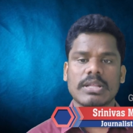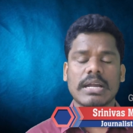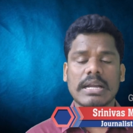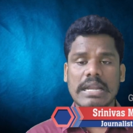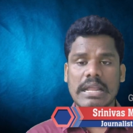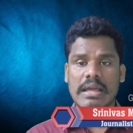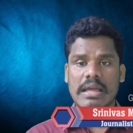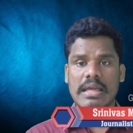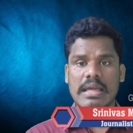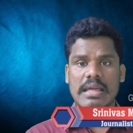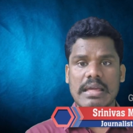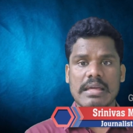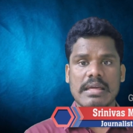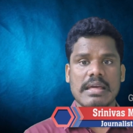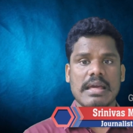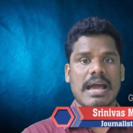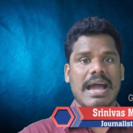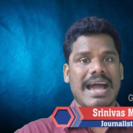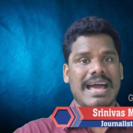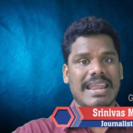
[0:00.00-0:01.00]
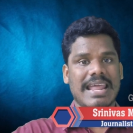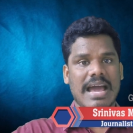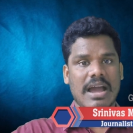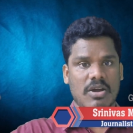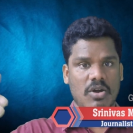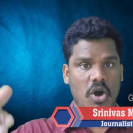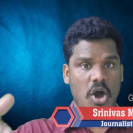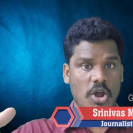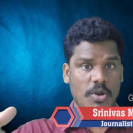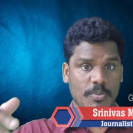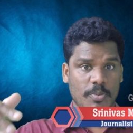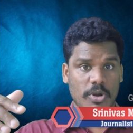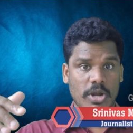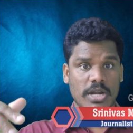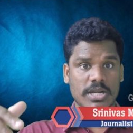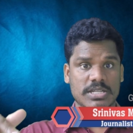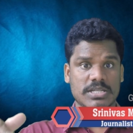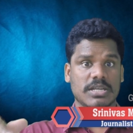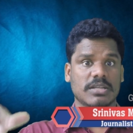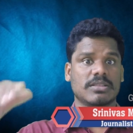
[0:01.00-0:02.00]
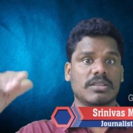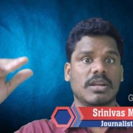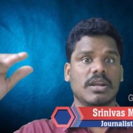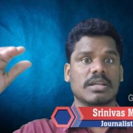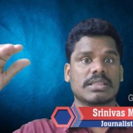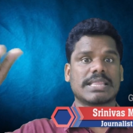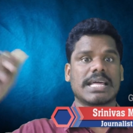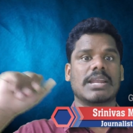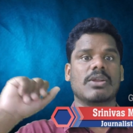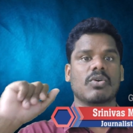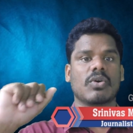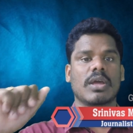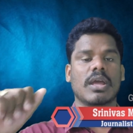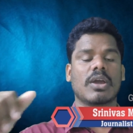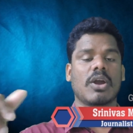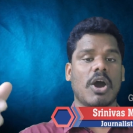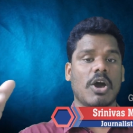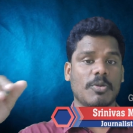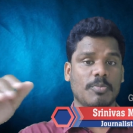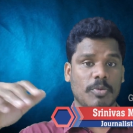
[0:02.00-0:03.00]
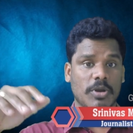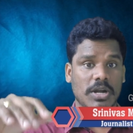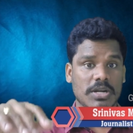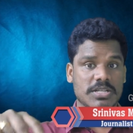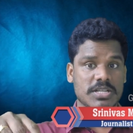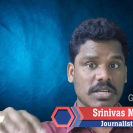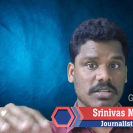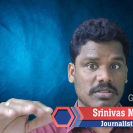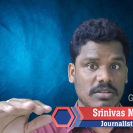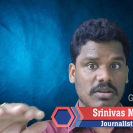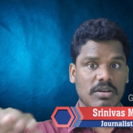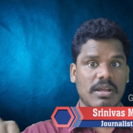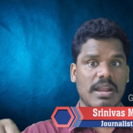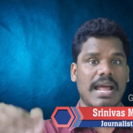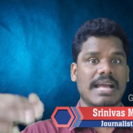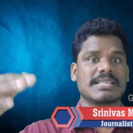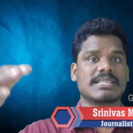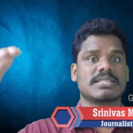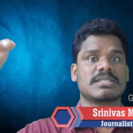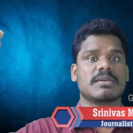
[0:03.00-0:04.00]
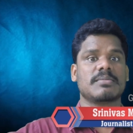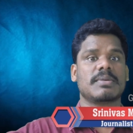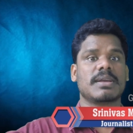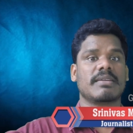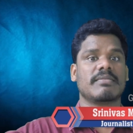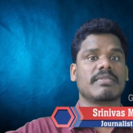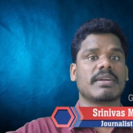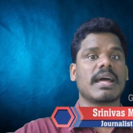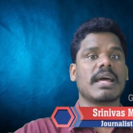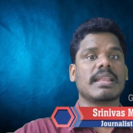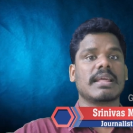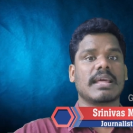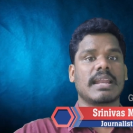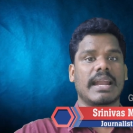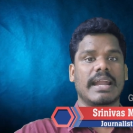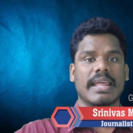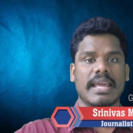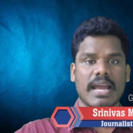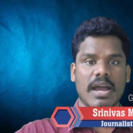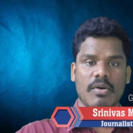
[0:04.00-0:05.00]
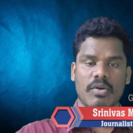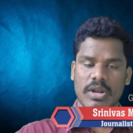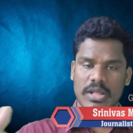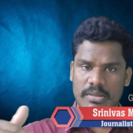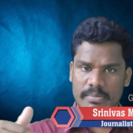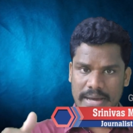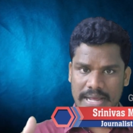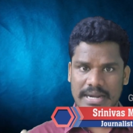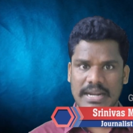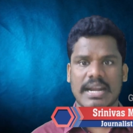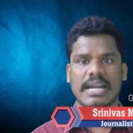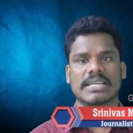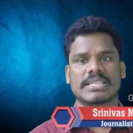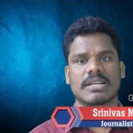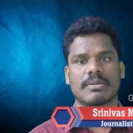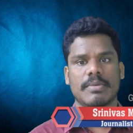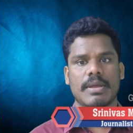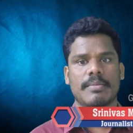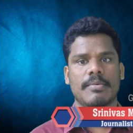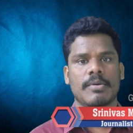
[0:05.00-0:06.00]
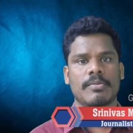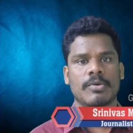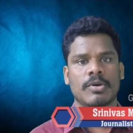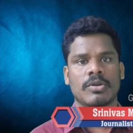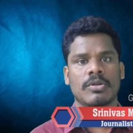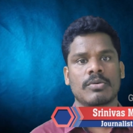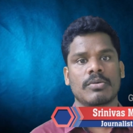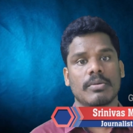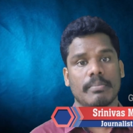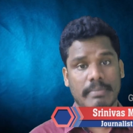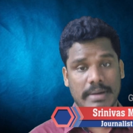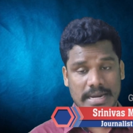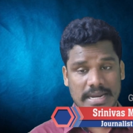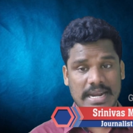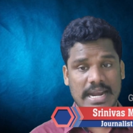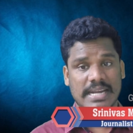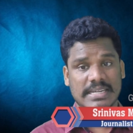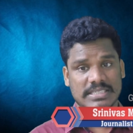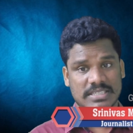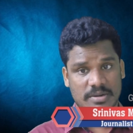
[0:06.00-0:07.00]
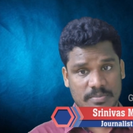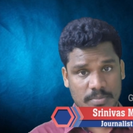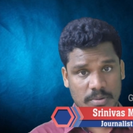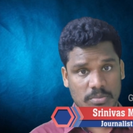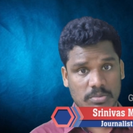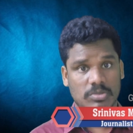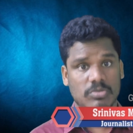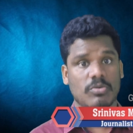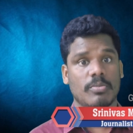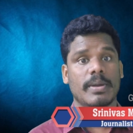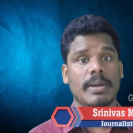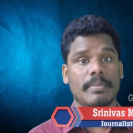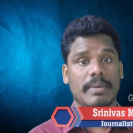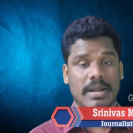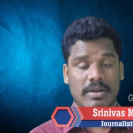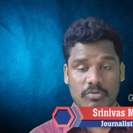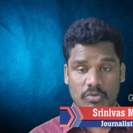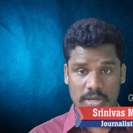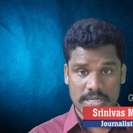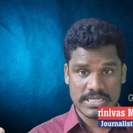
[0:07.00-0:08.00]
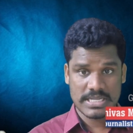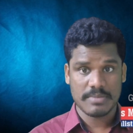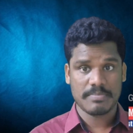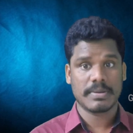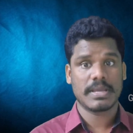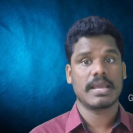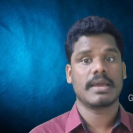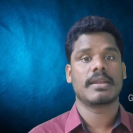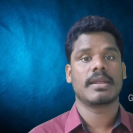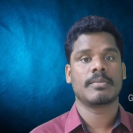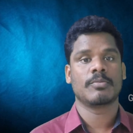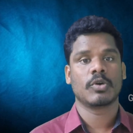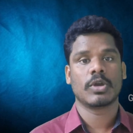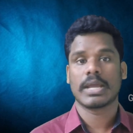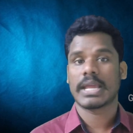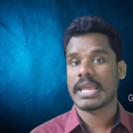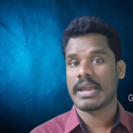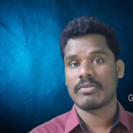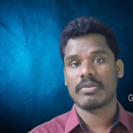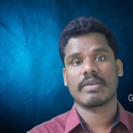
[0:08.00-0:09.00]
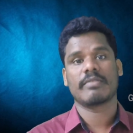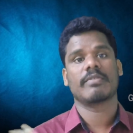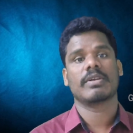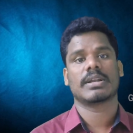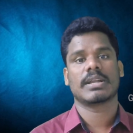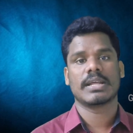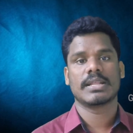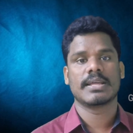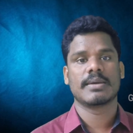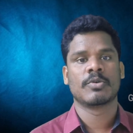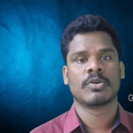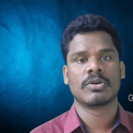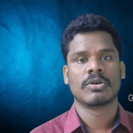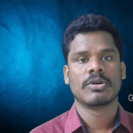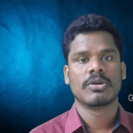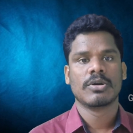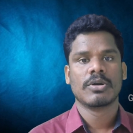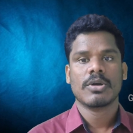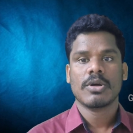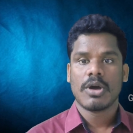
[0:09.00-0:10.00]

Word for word: ఎందుకంటే అలా కార్పొరేట్ శక్తులకు తలొగ్గి కార్పొరేట్ శక్తులకు రాజ్యసభ ఇవ్వడానికి రెడీగా ఉన్నది మన రాష్ట్రమేమేమో మన రాష్ట్ర ప్రభుత్వమే మన వైసీపీ అనేమో ఇంకెవరు ఇవ్వట్లేదేమో